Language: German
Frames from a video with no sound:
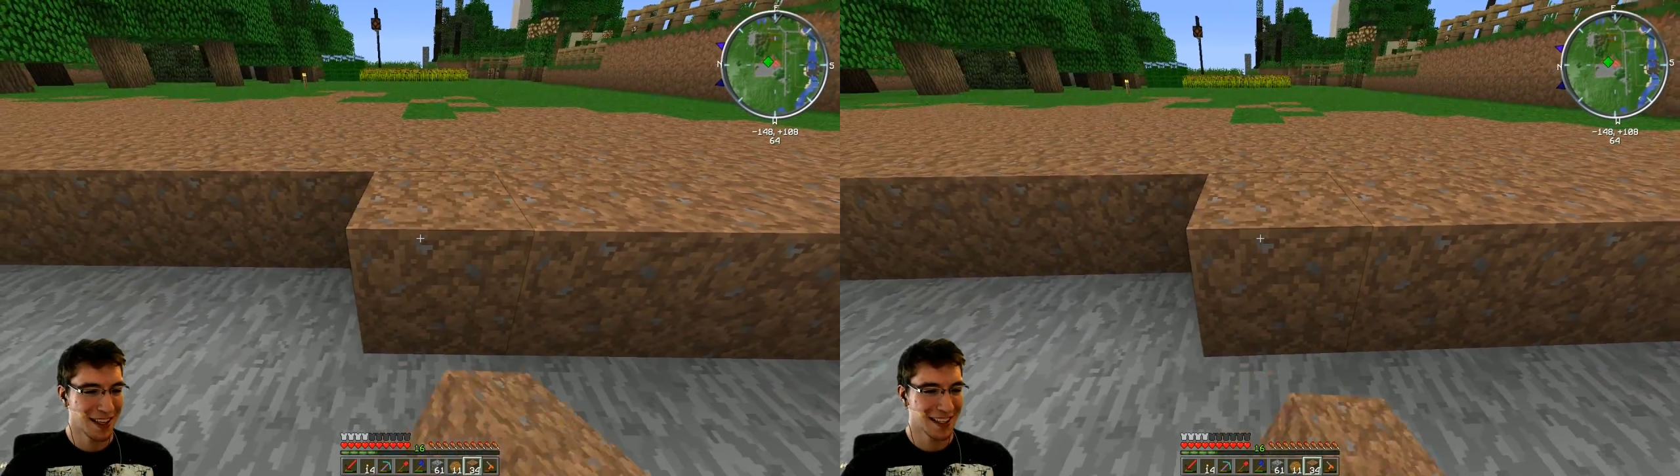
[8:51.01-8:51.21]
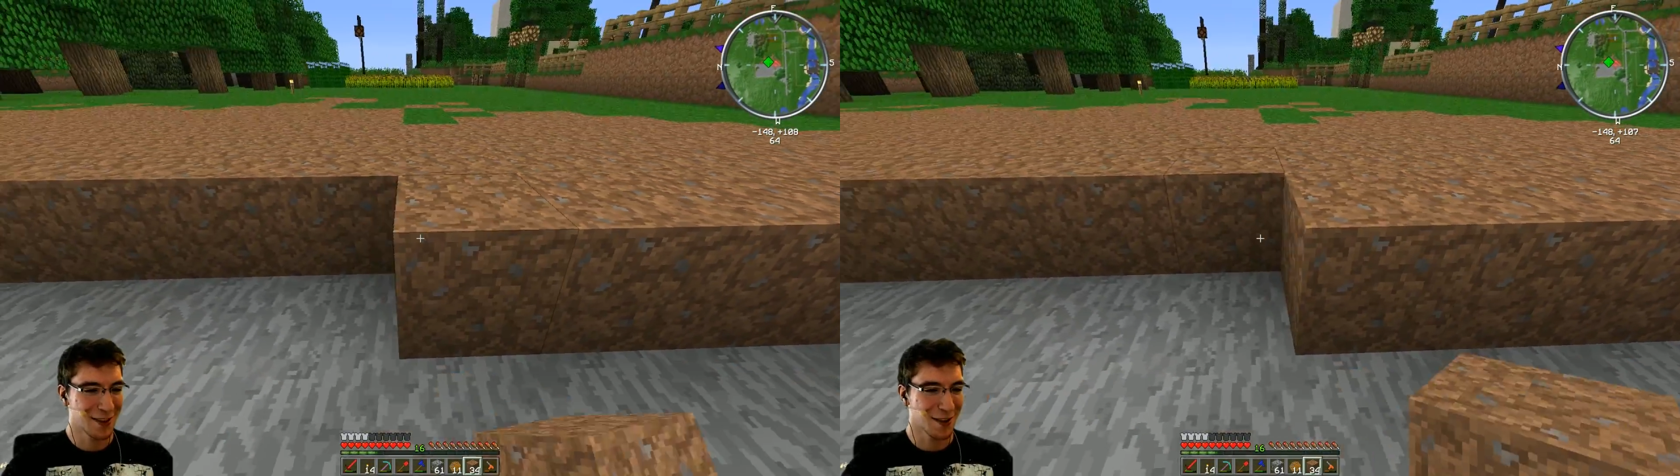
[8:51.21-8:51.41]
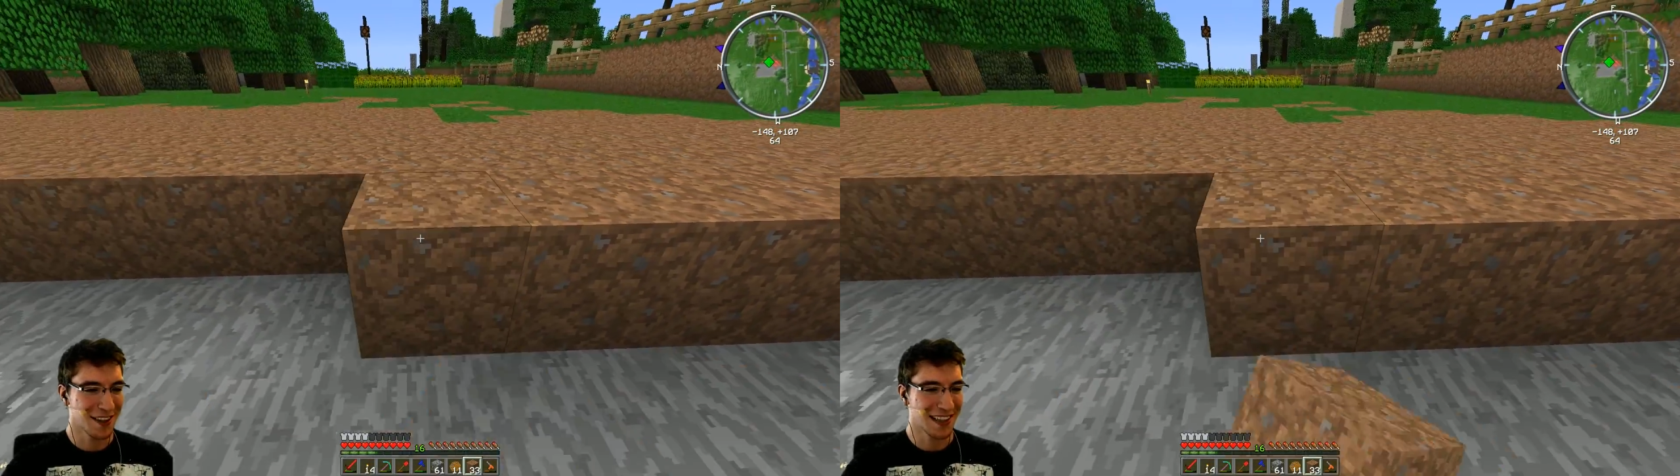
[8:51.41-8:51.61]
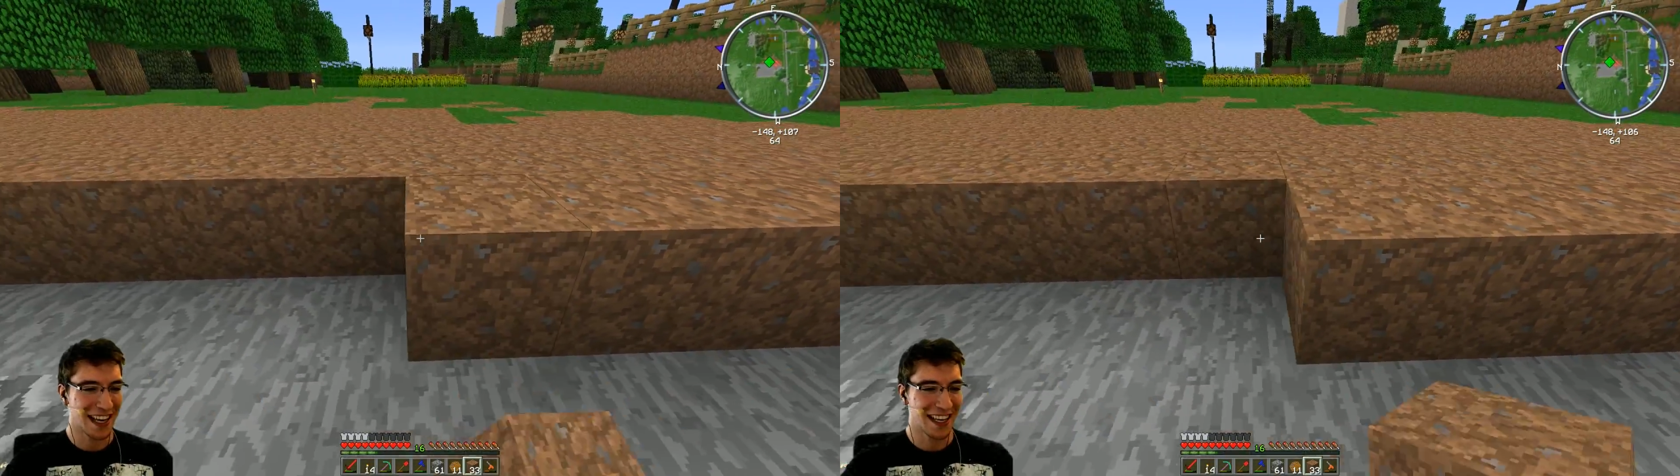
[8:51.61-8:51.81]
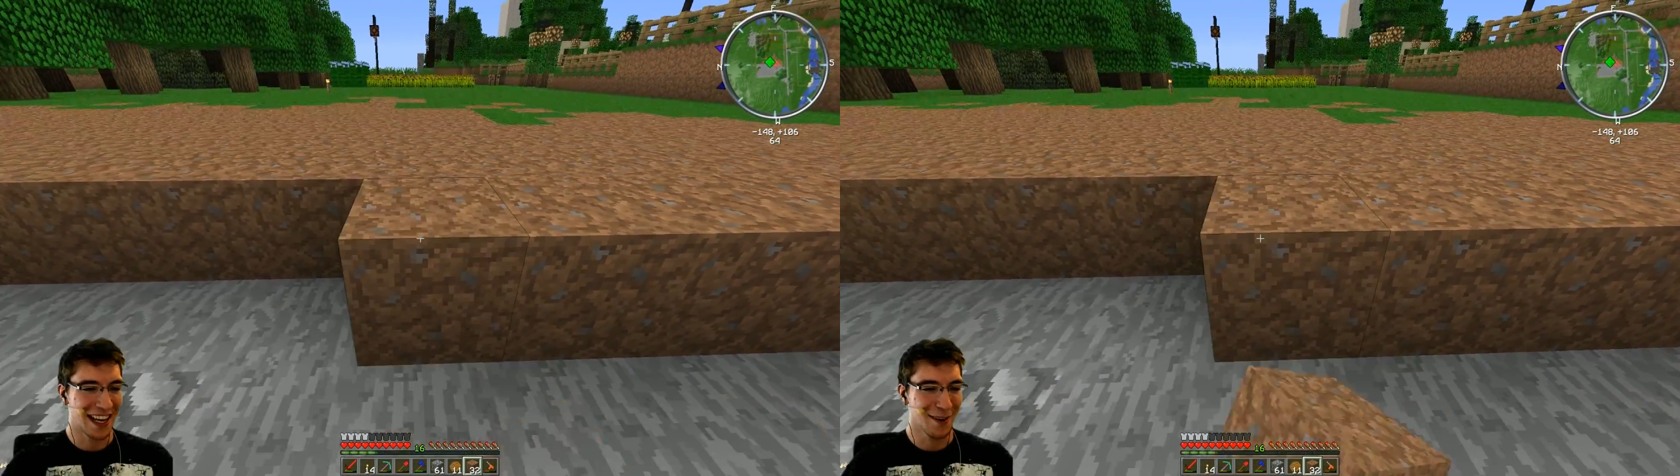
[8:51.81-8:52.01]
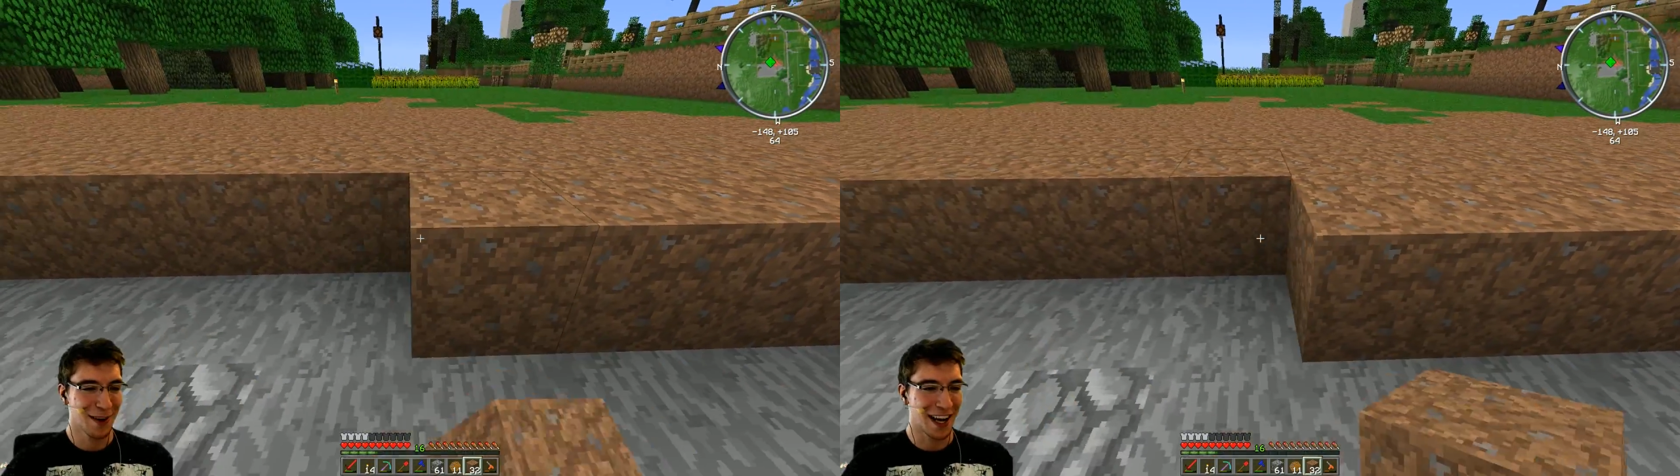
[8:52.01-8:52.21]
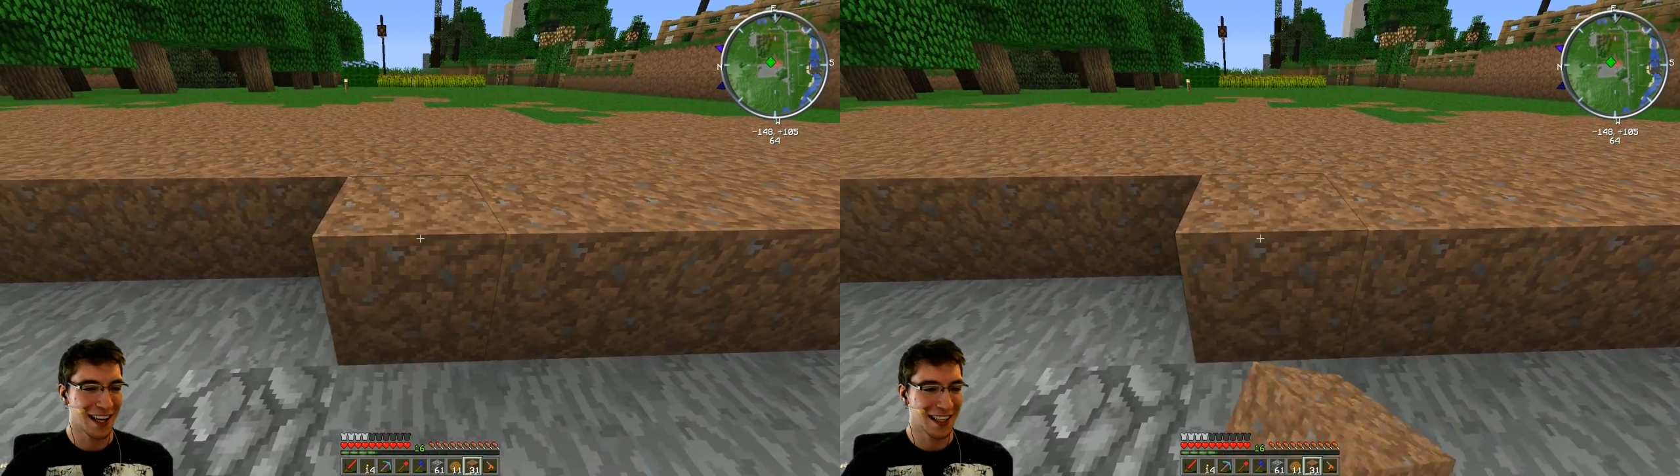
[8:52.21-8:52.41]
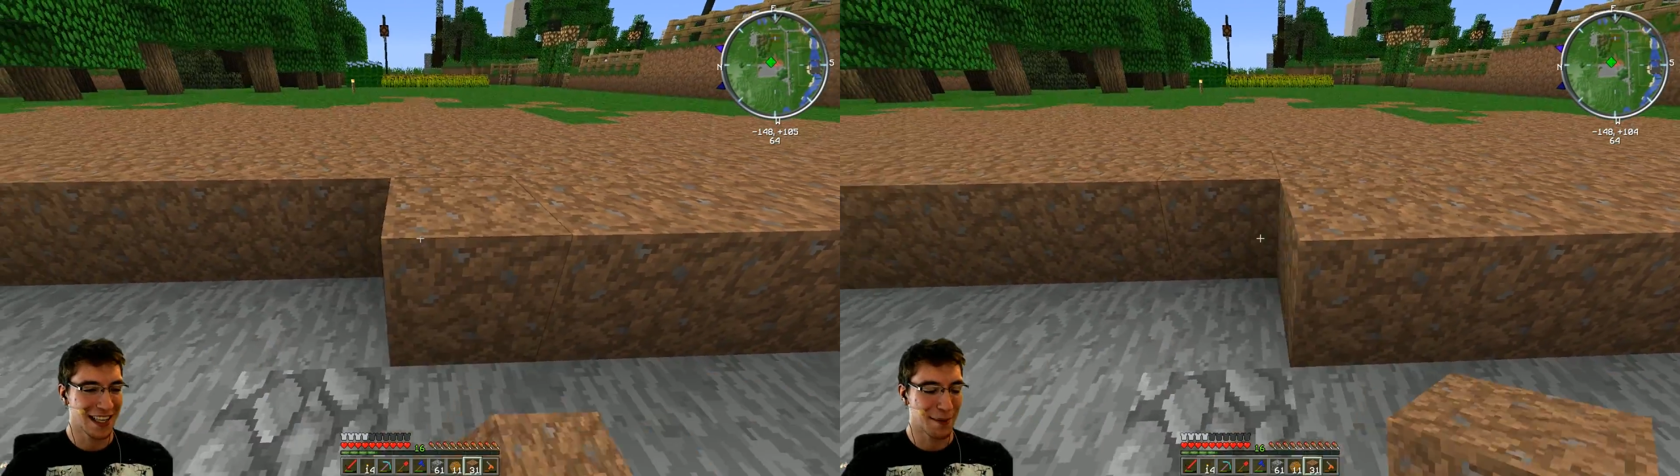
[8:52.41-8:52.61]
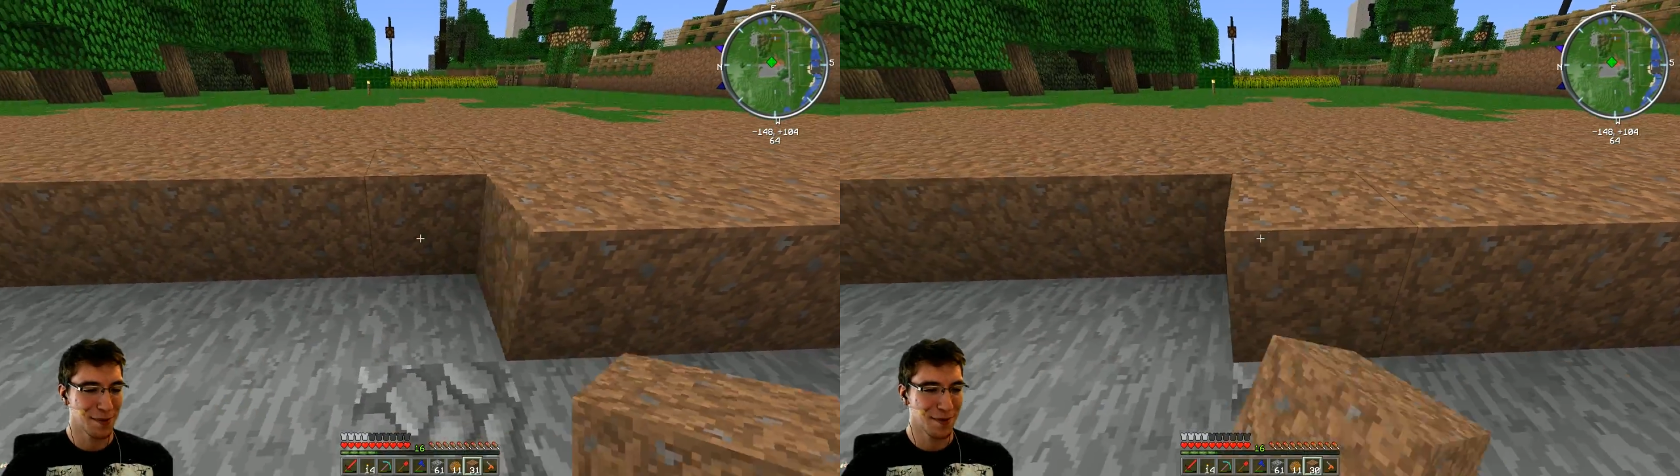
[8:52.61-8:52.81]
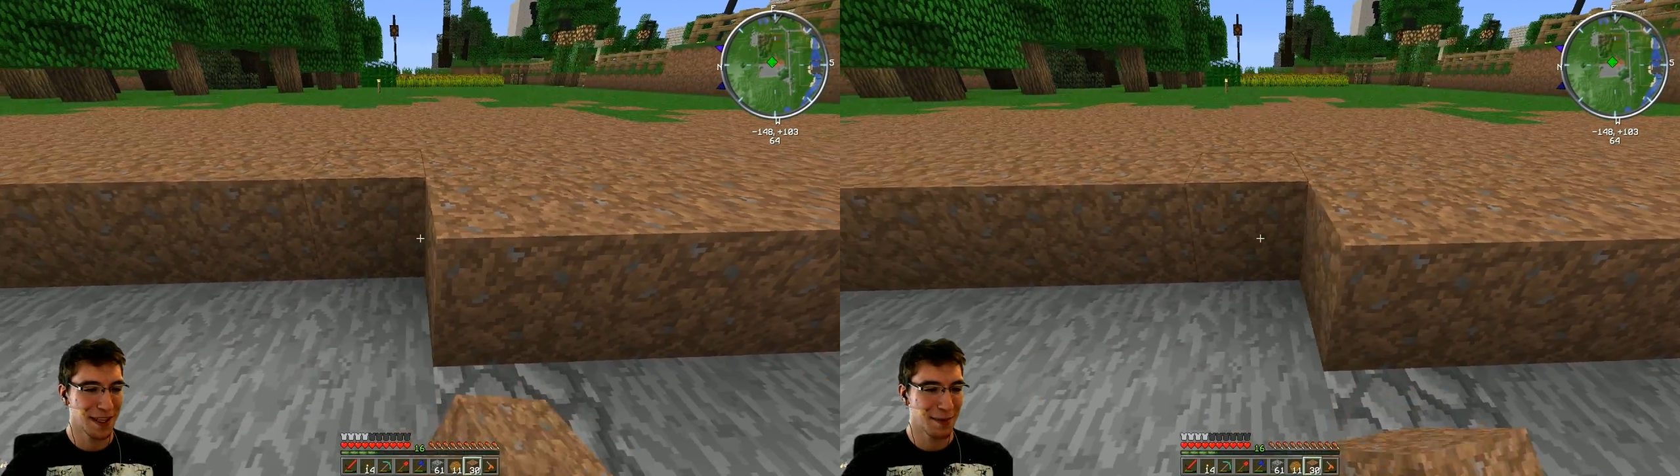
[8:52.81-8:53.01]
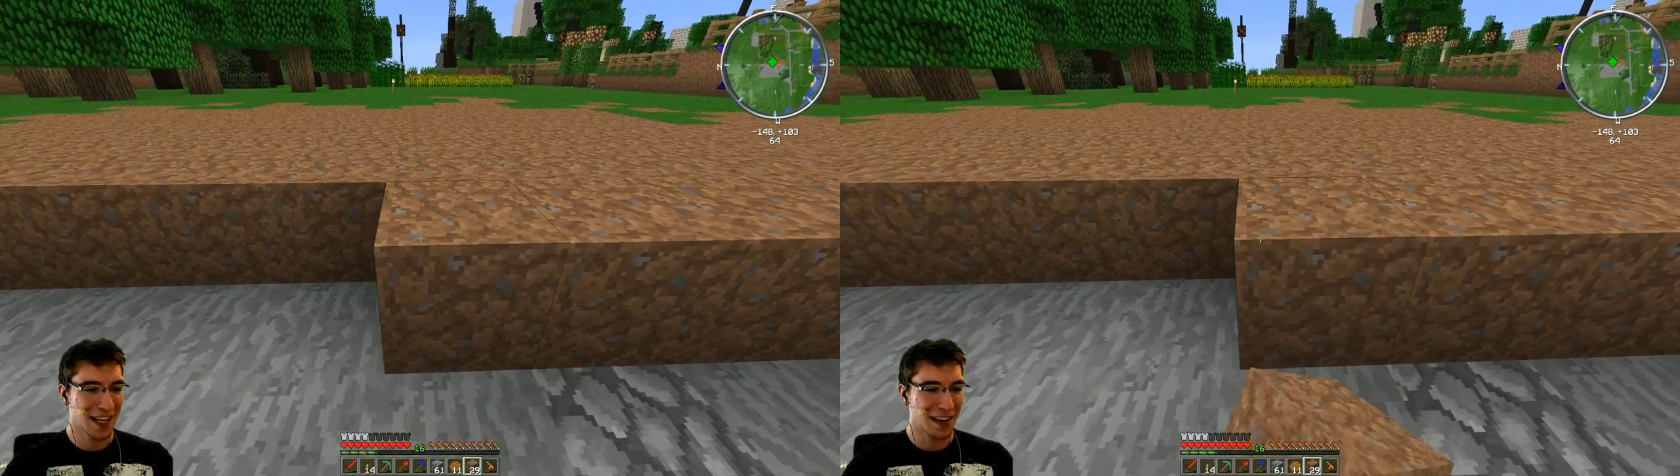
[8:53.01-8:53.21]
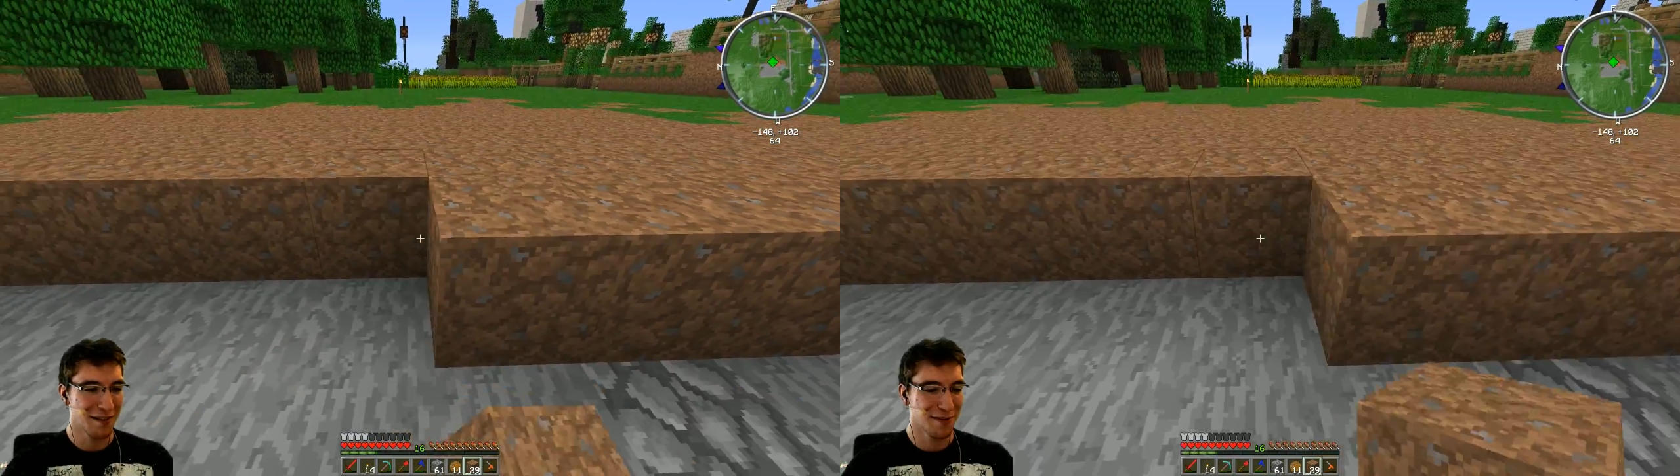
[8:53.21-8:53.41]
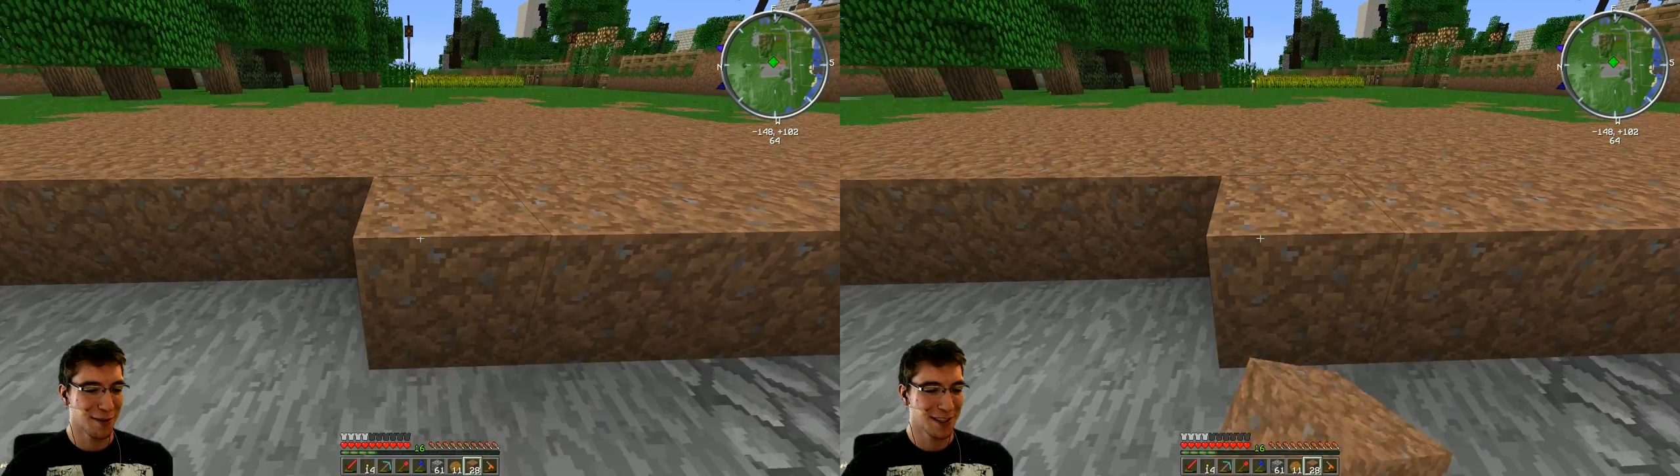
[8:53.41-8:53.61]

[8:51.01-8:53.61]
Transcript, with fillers: das, keine Ahnung, gerade kam es mir wieder bekannt vor,